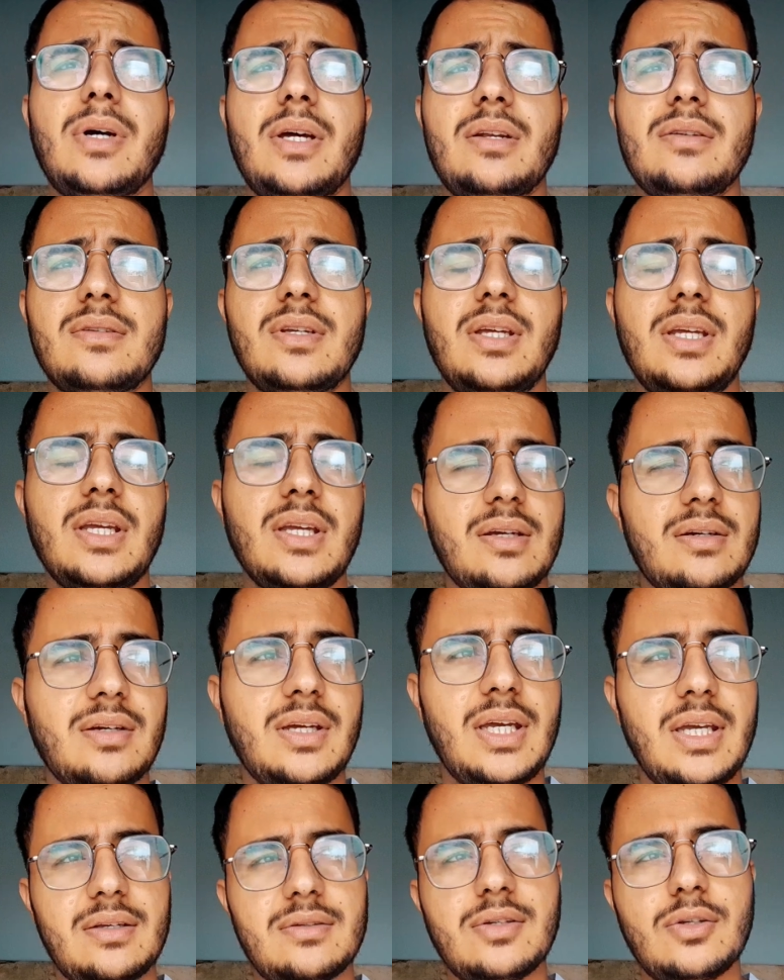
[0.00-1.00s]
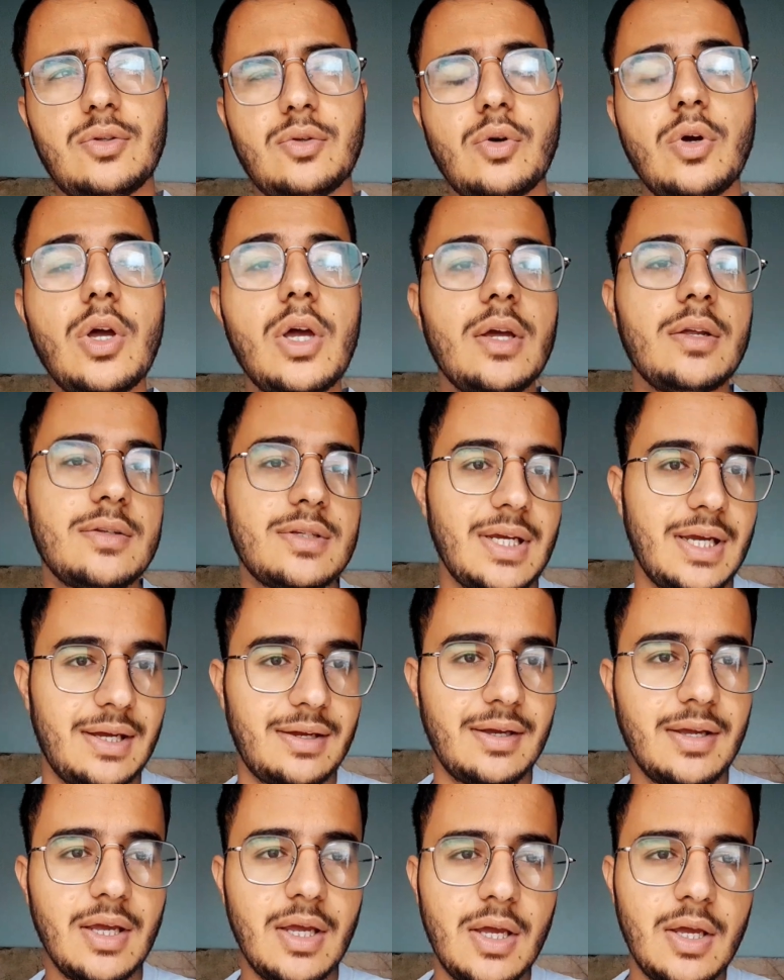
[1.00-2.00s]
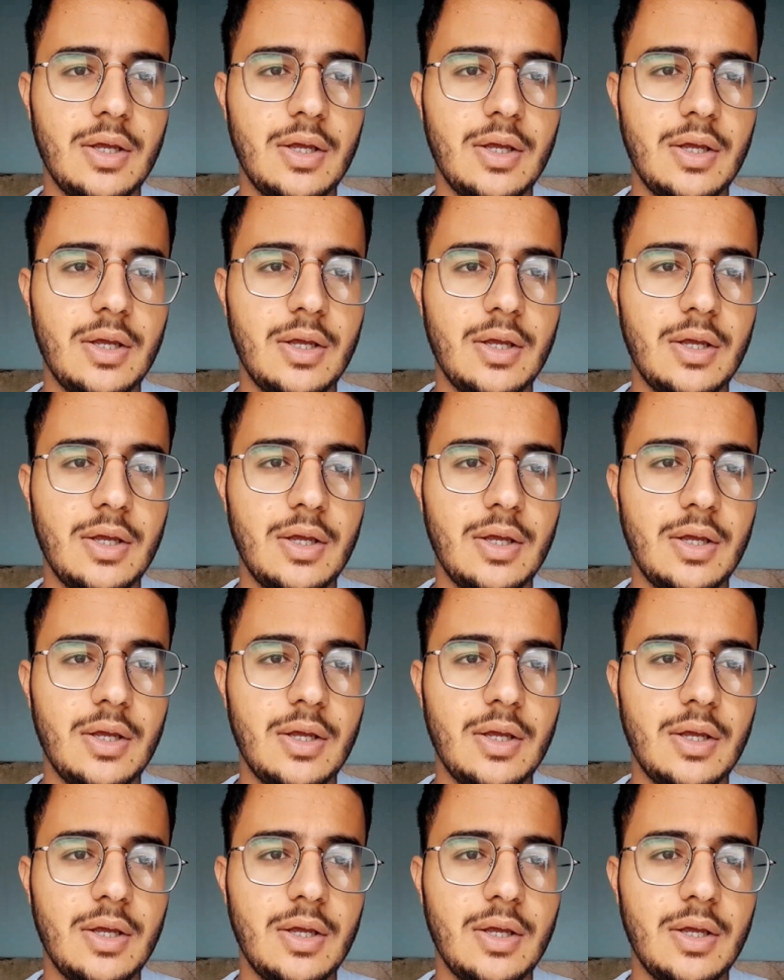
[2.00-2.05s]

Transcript: बारह से एक एक से दो छः